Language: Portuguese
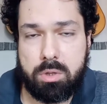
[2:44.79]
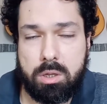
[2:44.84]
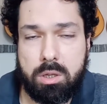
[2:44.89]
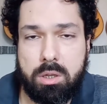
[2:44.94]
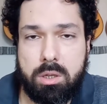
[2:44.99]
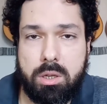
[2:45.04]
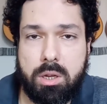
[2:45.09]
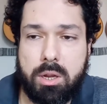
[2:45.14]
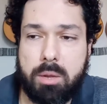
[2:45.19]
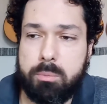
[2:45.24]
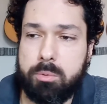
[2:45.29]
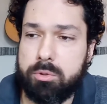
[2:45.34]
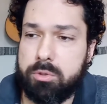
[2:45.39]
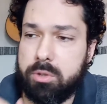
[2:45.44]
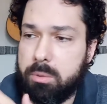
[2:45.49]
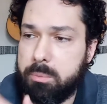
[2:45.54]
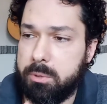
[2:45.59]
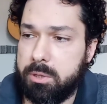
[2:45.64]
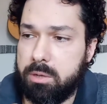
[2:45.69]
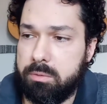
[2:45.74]
Ele acabou de
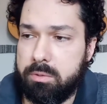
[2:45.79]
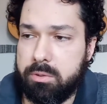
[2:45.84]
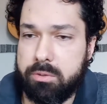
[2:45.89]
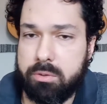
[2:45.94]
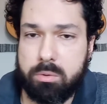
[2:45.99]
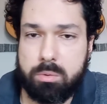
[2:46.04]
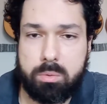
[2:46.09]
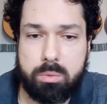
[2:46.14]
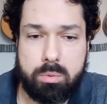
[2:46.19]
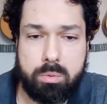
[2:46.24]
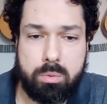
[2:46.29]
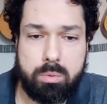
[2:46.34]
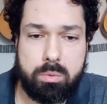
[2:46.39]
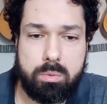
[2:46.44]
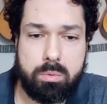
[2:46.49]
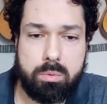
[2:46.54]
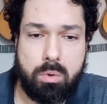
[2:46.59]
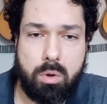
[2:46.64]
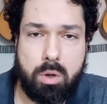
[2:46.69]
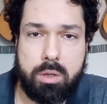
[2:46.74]
dar uma entrevista no,
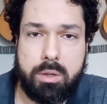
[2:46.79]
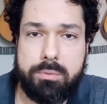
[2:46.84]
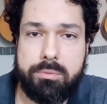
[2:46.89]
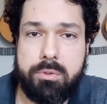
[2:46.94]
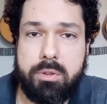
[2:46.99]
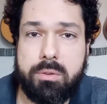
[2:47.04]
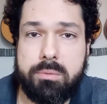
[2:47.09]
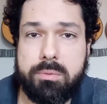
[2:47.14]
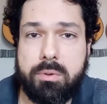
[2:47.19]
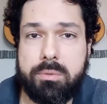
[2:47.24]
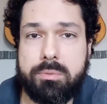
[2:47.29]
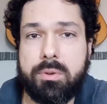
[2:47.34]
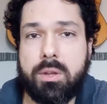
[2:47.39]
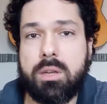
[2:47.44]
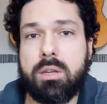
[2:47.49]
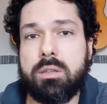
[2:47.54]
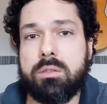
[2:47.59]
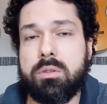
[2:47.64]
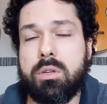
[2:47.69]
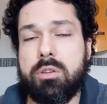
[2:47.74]
no, no Roda Viva,
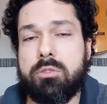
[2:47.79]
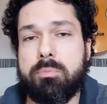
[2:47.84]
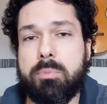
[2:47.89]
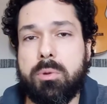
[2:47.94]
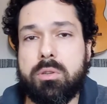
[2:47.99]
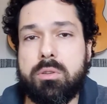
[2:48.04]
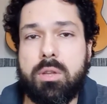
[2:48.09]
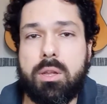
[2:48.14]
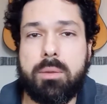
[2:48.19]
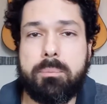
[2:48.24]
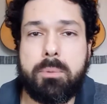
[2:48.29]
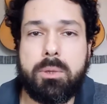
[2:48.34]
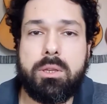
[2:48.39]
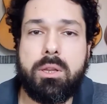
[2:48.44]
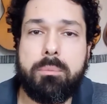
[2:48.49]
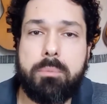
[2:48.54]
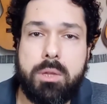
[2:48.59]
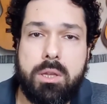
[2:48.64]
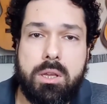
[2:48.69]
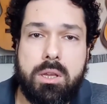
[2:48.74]
falando a respeito da
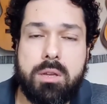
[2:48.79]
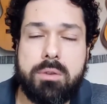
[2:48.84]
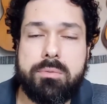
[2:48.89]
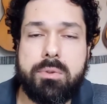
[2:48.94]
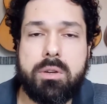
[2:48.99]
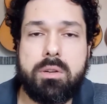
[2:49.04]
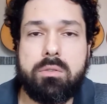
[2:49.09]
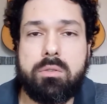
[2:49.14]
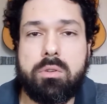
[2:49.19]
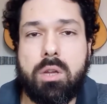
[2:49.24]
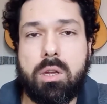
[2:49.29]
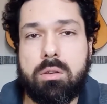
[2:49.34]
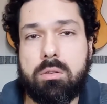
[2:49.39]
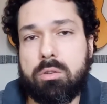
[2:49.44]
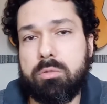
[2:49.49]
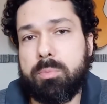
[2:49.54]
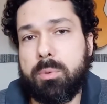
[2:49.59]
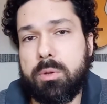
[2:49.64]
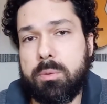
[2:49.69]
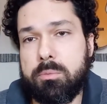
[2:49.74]
pandemia, falando o que, que
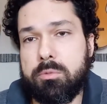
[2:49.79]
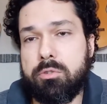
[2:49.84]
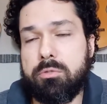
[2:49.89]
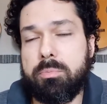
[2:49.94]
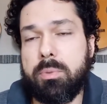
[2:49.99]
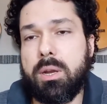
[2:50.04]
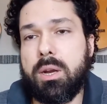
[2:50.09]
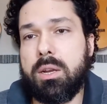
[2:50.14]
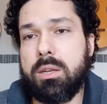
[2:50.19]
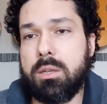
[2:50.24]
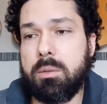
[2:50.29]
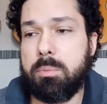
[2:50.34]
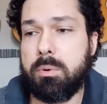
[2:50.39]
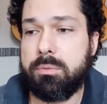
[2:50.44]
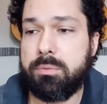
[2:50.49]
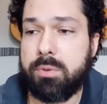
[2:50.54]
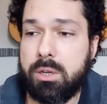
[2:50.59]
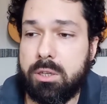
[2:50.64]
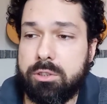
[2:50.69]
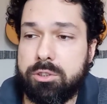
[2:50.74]
nós podemos esperar daqui para
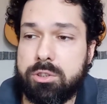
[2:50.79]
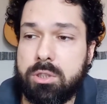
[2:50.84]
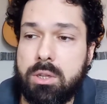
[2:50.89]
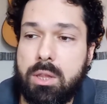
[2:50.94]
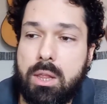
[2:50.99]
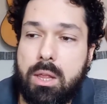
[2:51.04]
frente.